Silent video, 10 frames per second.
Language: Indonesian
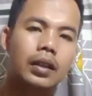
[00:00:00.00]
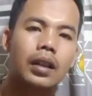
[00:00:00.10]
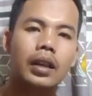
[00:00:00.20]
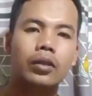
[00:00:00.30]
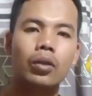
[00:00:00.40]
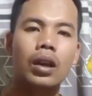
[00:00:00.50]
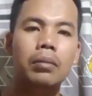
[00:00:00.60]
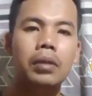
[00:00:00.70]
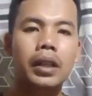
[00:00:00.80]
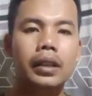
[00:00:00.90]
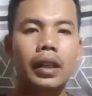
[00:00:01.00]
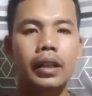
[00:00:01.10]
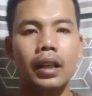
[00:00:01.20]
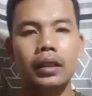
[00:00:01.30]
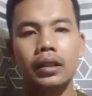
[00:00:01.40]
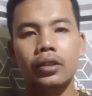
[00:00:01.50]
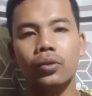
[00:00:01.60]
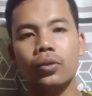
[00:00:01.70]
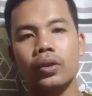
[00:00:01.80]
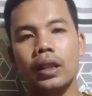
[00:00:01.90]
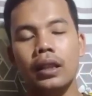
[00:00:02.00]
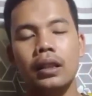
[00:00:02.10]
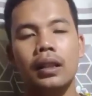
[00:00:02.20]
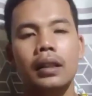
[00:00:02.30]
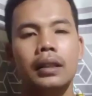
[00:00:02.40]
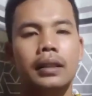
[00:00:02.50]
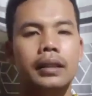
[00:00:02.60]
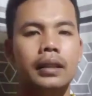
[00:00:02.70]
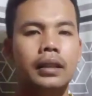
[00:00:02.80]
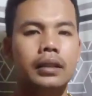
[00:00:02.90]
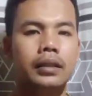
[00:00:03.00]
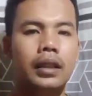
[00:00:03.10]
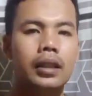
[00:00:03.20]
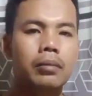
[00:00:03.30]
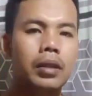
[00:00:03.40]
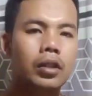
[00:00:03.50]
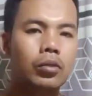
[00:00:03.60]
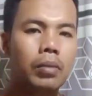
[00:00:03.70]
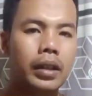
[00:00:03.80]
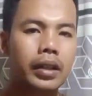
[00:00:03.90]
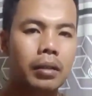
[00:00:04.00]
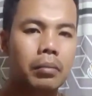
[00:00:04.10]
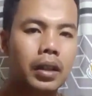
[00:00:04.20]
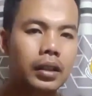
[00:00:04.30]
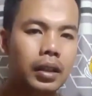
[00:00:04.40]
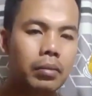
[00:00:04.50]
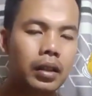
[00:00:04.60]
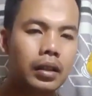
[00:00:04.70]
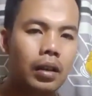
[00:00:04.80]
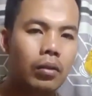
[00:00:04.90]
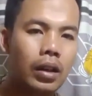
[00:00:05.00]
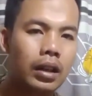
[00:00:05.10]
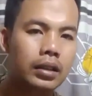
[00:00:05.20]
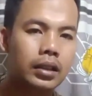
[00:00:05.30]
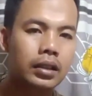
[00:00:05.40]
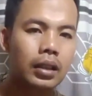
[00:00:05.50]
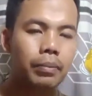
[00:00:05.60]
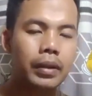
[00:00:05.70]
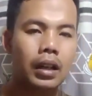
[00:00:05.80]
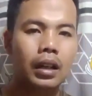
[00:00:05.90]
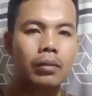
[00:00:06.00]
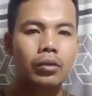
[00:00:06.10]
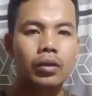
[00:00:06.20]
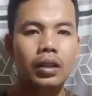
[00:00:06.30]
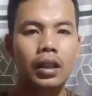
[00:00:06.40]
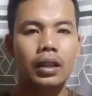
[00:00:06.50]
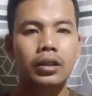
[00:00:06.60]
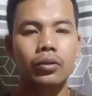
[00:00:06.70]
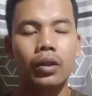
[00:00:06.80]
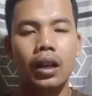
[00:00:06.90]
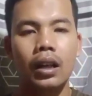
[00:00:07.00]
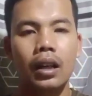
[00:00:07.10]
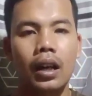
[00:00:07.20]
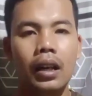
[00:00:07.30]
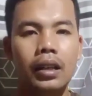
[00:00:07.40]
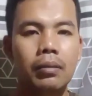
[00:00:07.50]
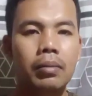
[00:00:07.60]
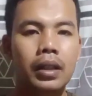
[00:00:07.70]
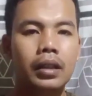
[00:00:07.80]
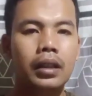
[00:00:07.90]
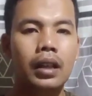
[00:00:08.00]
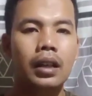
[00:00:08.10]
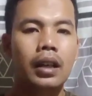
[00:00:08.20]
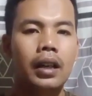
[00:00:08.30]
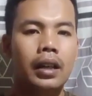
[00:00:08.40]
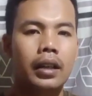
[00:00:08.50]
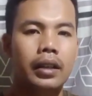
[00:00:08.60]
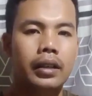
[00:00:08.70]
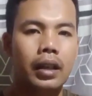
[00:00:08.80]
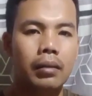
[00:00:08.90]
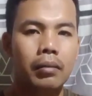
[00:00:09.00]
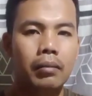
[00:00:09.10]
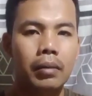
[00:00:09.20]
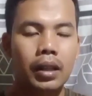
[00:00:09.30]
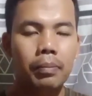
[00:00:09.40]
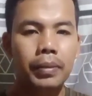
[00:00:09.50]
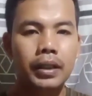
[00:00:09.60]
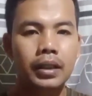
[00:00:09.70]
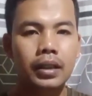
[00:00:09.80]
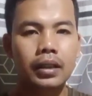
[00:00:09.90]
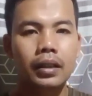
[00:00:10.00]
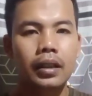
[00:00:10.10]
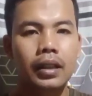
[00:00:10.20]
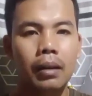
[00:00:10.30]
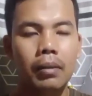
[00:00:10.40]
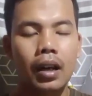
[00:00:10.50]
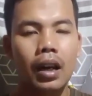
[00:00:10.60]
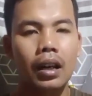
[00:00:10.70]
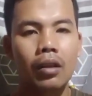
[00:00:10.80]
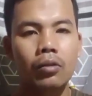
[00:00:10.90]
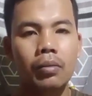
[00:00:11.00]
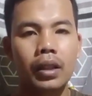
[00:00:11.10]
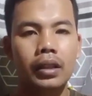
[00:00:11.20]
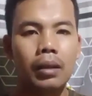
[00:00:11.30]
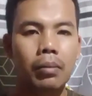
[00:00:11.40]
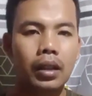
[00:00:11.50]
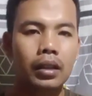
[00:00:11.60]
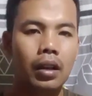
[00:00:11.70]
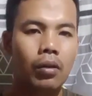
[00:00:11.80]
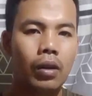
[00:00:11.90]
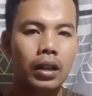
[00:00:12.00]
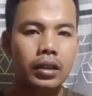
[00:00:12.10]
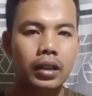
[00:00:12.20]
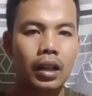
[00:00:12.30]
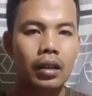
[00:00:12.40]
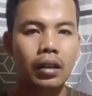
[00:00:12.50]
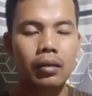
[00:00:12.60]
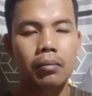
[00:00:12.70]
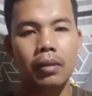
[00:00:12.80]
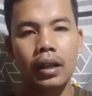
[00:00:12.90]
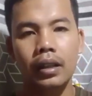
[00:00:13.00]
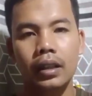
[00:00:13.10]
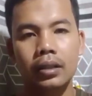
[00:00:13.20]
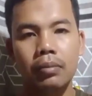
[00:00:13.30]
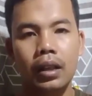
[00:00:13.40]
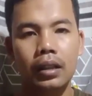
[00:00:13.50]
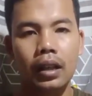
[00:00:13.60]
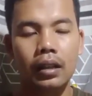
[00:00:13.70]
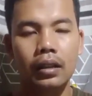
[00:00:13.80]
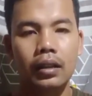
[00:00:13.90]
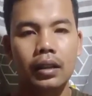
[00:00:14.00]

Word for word: Nah itulah berita yang sesungguhnya. Jadi begitu banyak berita-berita hoax, tapi alhamdulillah sudah ada berita yang menepis, yang menghalau berita-berita hoax yang mereka sebarkan.